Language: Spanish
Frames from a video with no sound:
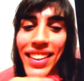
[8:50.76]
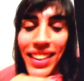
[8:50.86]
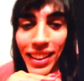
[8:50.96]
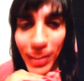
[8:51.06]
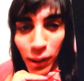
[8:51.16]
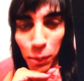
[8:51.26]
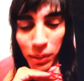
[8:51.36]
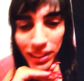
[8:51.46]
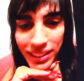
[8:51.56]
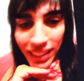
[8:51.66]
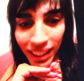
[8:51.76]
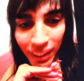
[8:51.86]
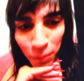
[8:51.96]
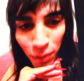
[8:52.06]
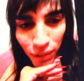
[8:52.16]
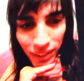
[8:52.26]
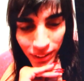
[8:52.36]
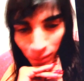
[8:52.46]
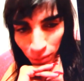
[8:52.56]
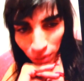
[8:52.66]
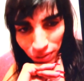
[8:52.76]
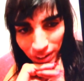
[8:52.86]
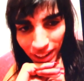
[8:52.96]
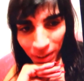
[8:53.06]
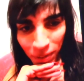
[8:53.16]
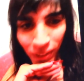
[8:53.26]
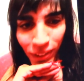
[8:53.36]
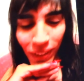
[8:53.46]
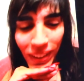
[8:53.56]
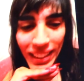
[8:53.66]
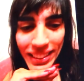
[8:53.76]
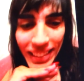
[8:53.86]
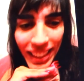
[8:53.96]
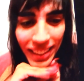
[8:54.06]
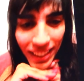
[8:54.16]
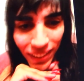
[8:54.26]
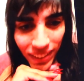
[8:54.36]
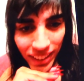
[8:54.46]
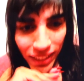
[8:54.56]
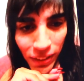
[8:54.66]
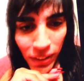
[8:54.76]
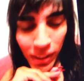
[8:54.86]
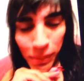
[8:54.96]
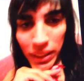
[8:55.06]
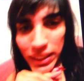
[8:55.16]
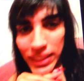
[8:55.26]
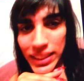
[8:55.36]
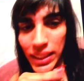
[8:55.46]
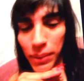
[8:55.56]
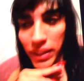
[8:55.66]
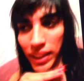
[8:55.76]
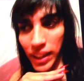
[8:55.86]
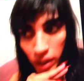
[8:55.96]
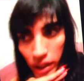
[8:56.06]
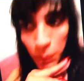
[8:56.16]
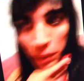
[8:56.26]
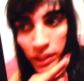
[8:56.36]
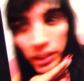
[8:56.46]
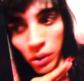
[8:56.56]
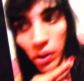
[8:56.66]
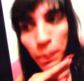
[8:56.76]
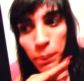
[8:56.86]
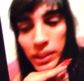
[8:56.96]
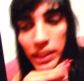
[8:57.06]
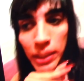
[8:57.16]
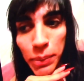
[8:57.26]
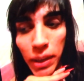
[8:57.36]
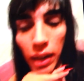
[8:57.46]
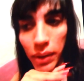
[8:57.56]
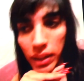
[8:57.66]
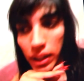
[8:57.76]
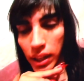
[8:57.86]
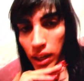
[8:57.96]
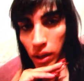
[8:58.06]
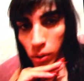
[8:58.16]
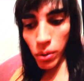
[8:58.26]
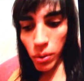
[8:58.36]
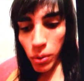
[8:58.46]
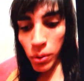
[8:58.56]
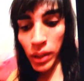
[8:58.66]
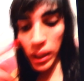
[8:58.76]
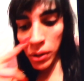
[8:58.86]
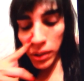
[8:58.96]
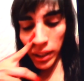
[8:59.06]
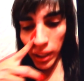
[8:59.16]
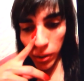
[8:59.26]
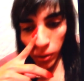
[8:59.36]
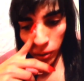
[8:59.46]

Y yo pues aquí muy, estoy muy fría con todo el escándalo, le digo. Y me dice, sí, ¿verdad? Y me dice, lo que pasa es que me acaba de llegar un, una nota con,